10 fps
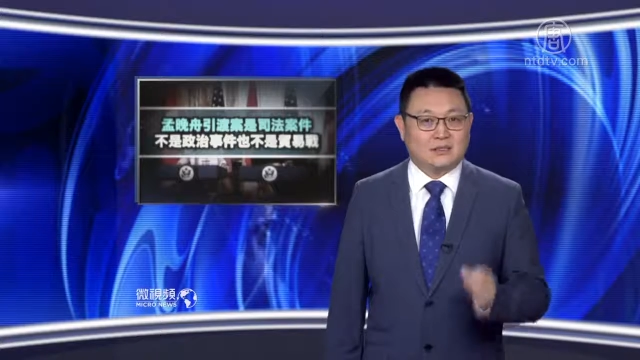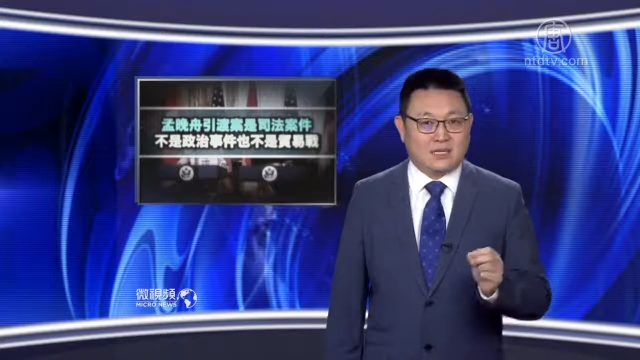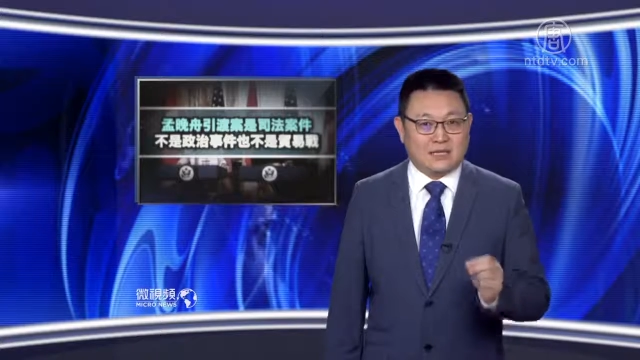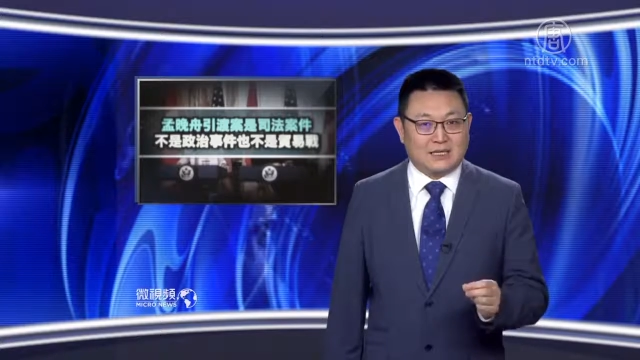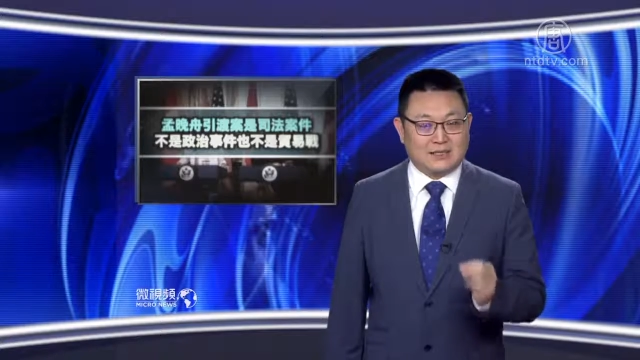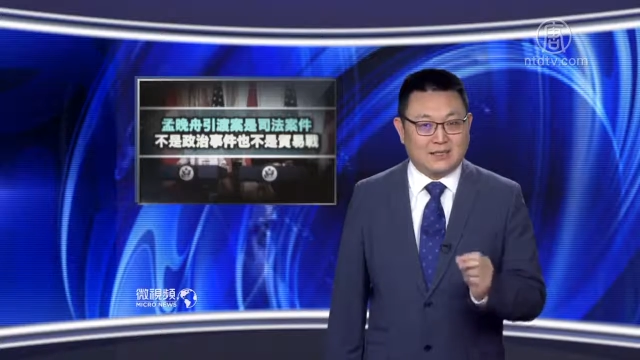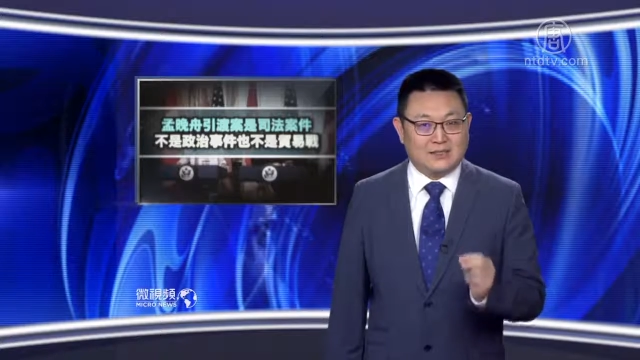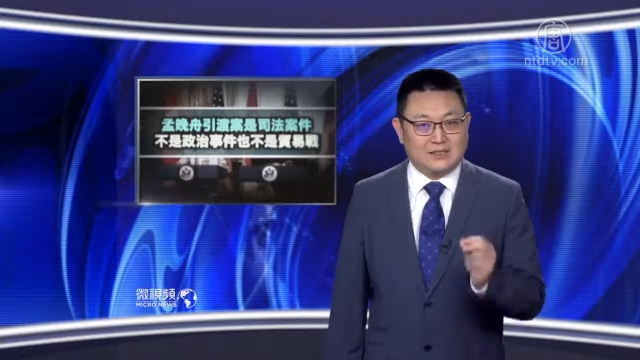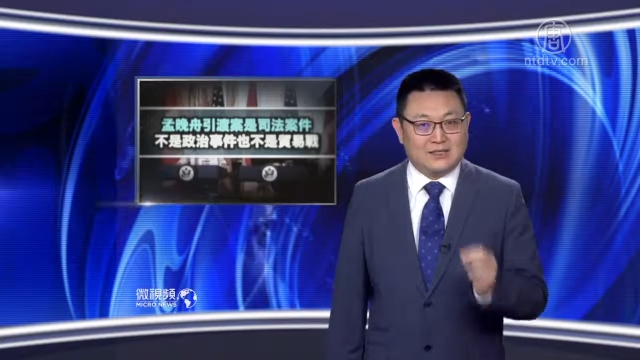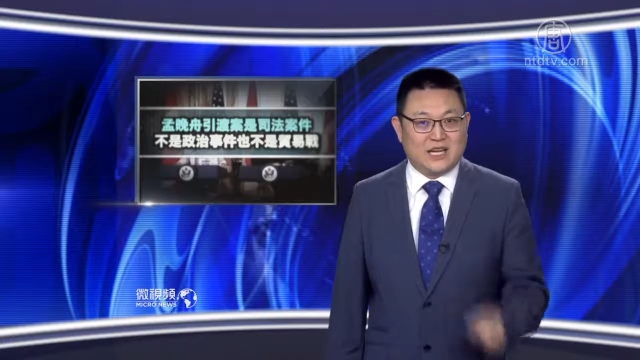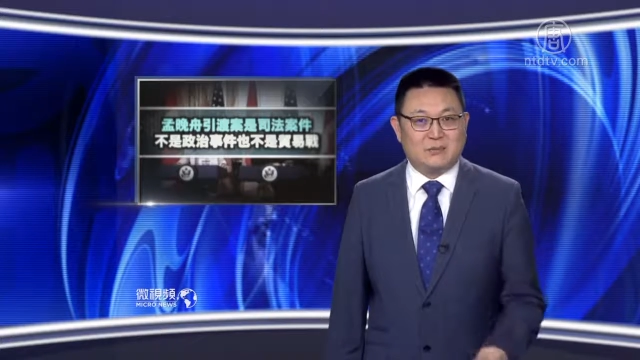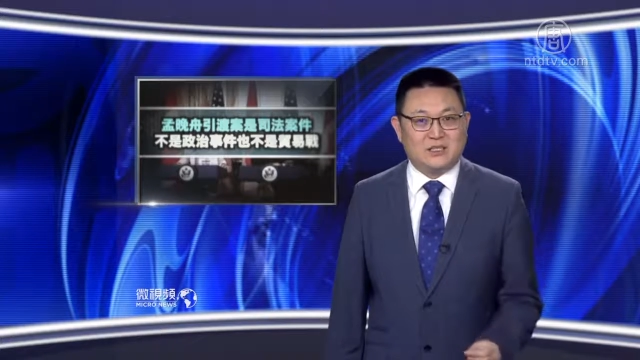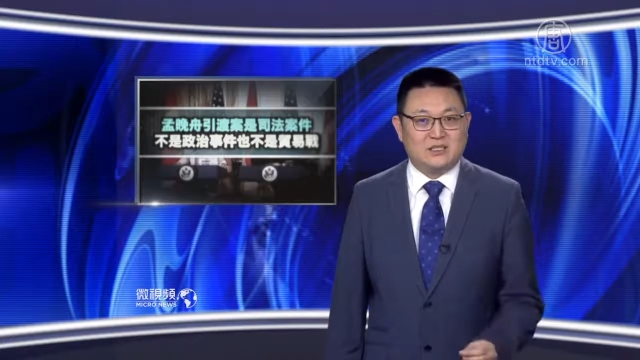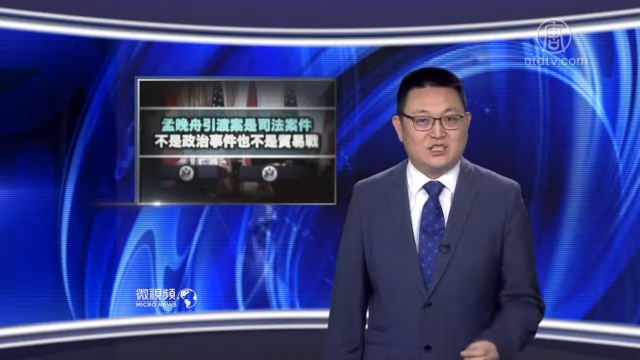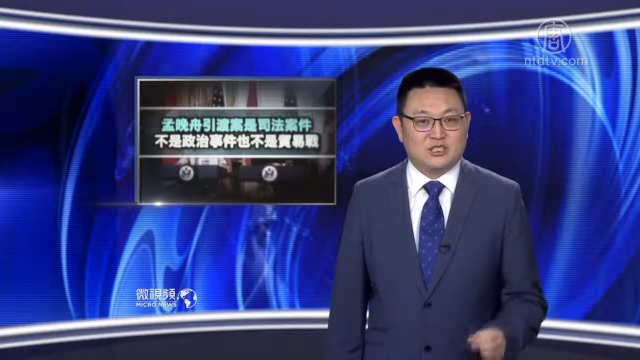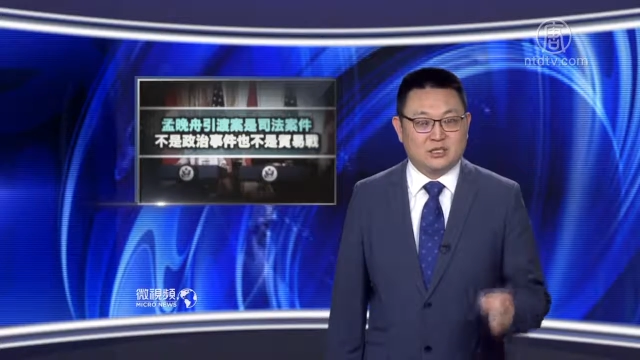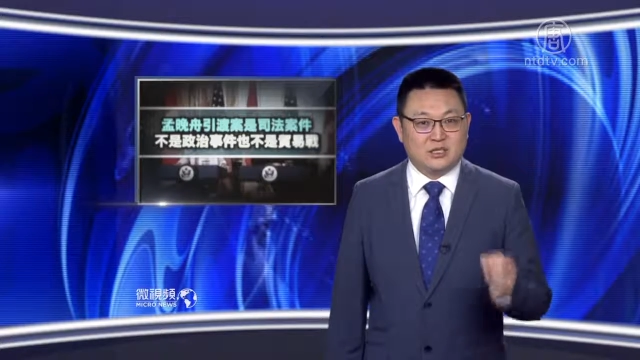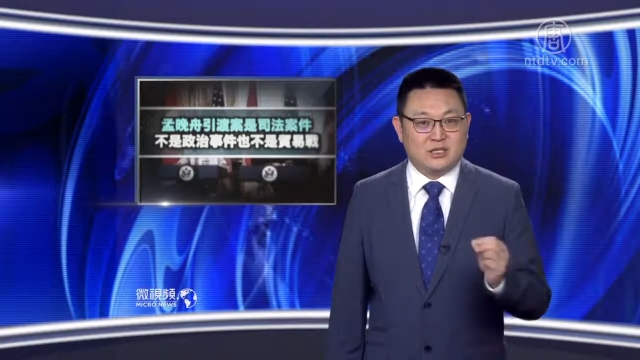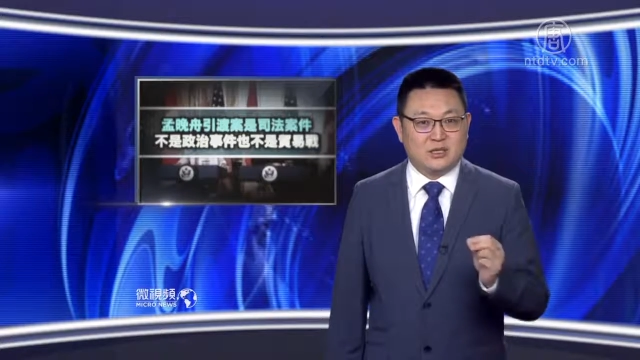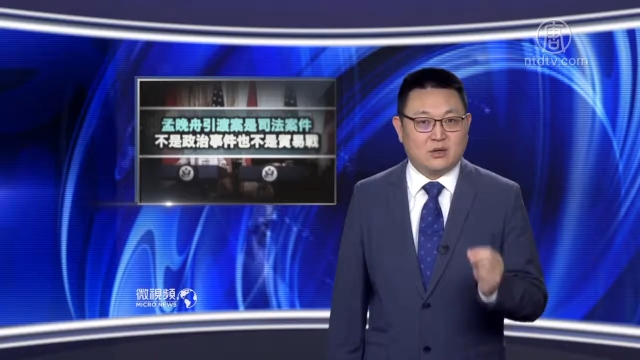大家可以记下笔记，这
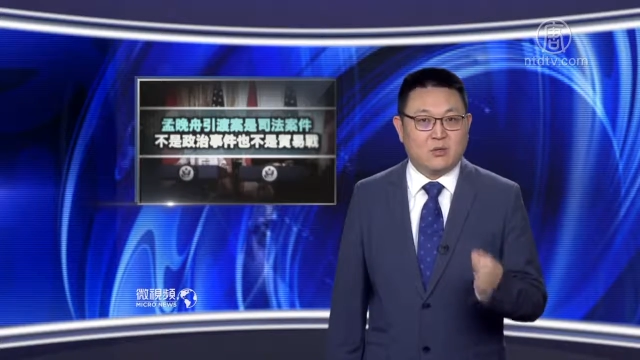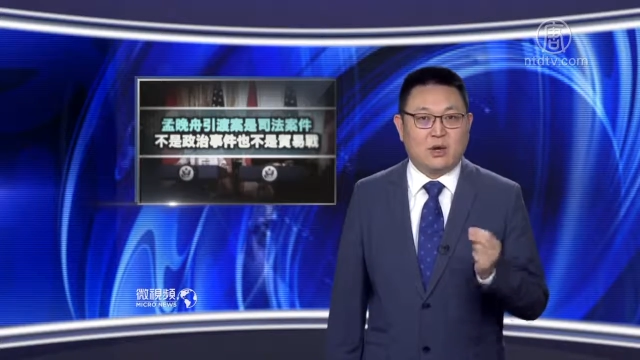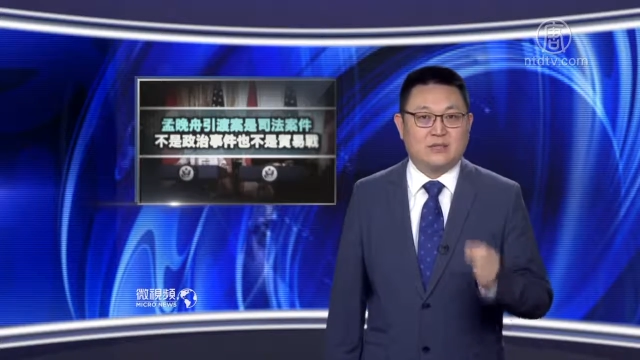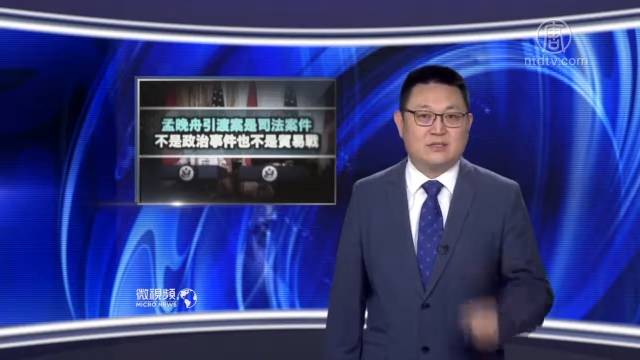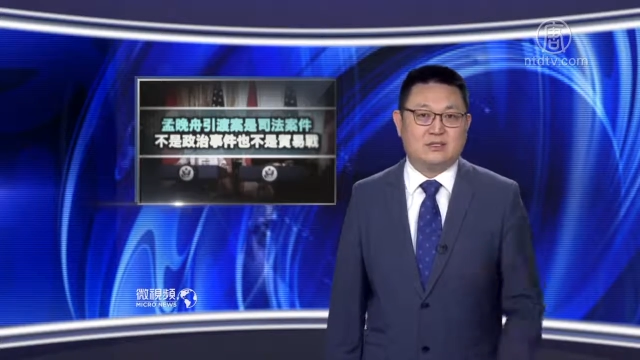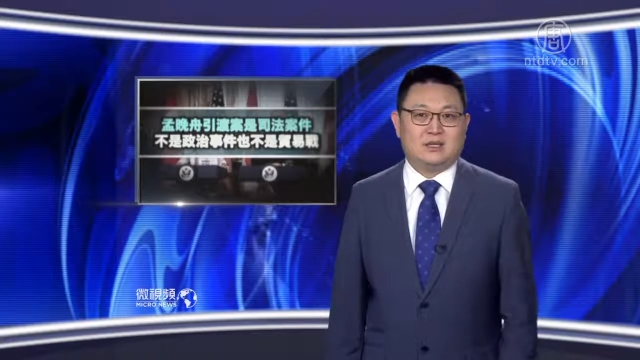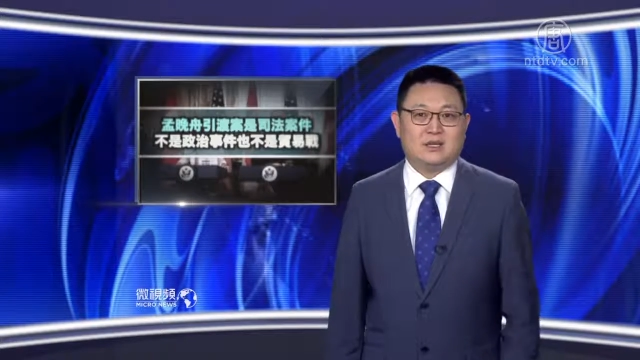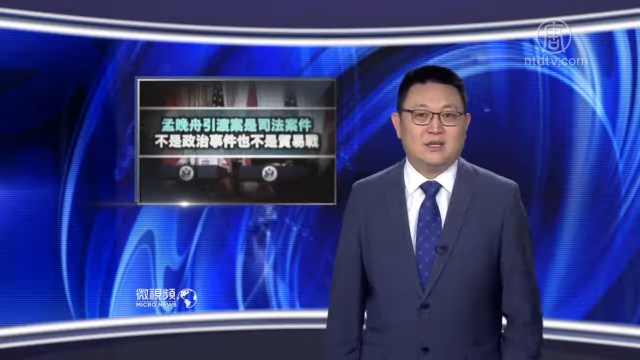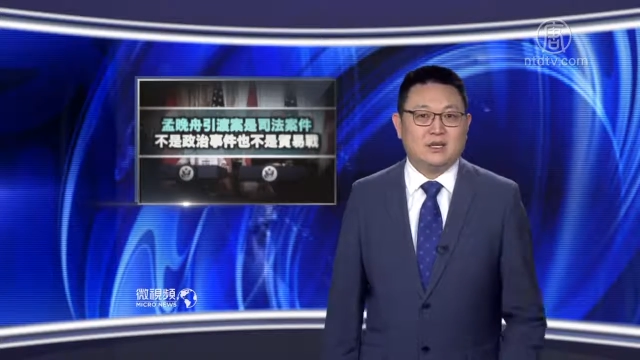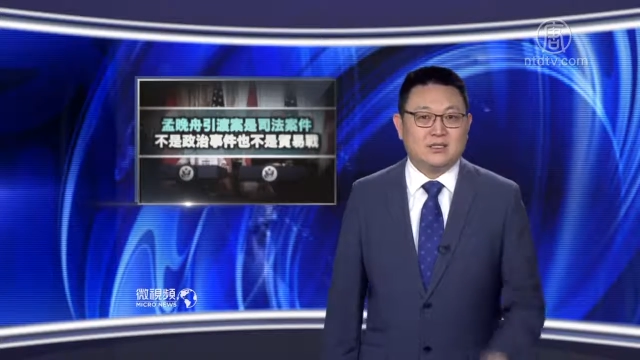是一个关键点，